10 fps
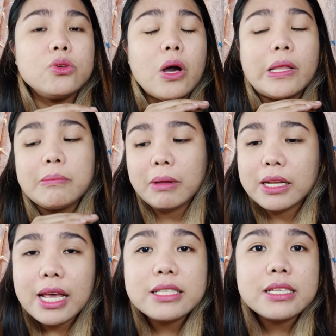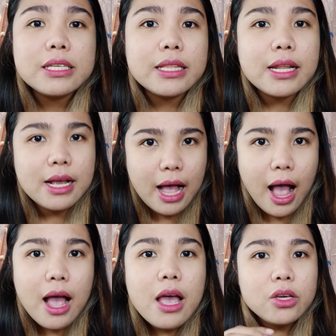at malilesen niya talaga
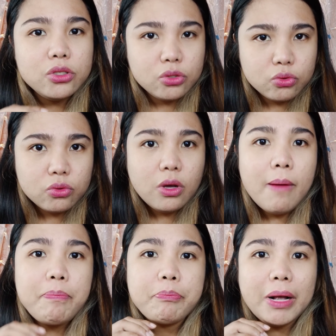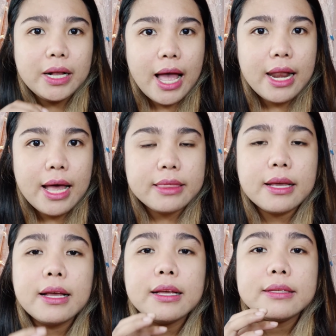yung pagkalat
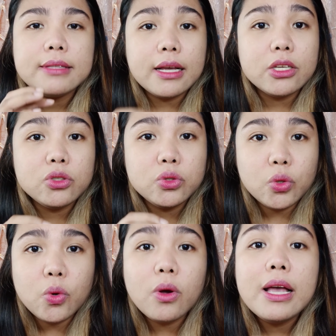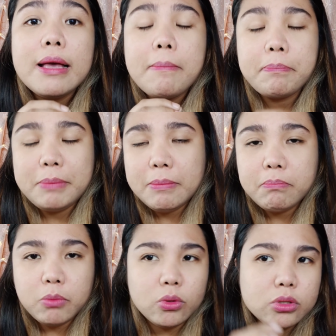ng inyong
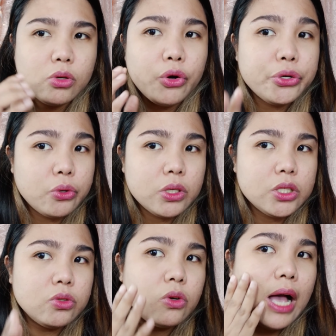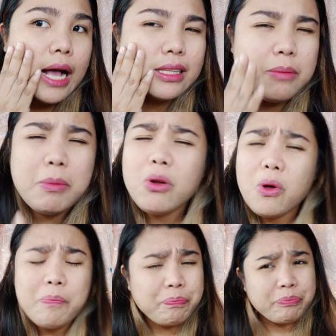pimples or yung inyong acne
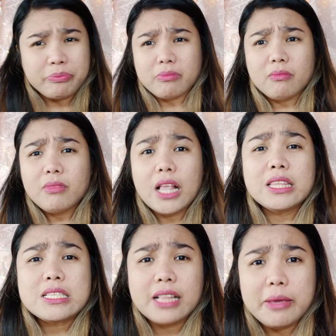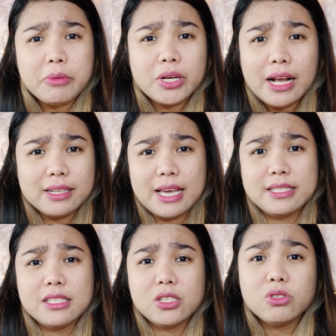pero disclaimer lang guys,
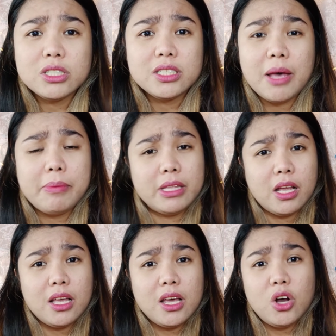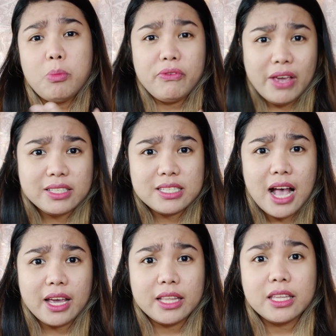hindi ko sinasabi na umeffect sa
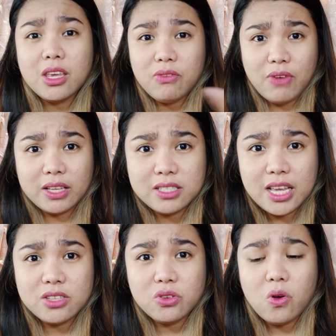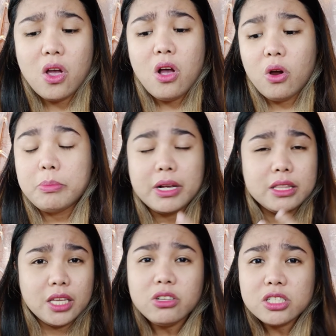akin, i-effect sa inyo or
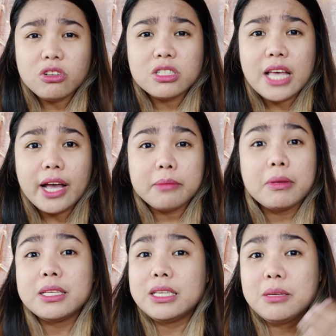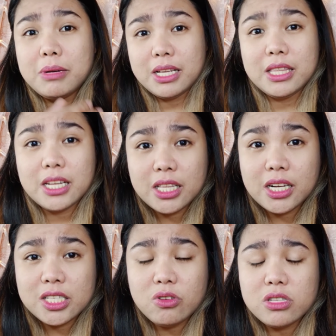maganda yung result sa akin, magiging maganda rin ang
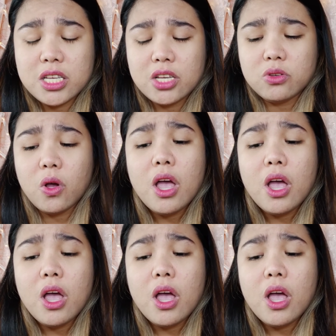result sa inyo